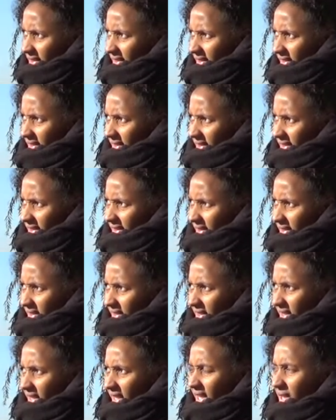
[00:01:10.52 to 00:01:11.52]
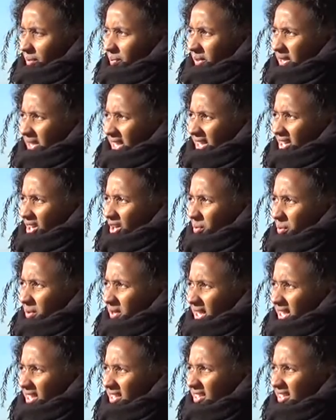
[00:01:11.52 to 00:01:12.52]
de. Ah, Pythagore
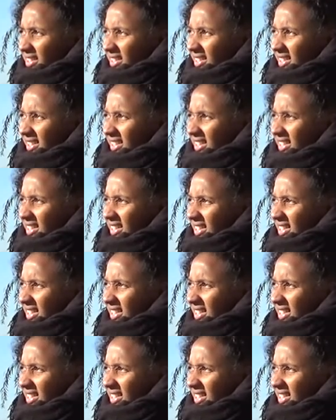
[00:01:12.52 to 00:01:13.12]
peut-être Ah, bah par exemple,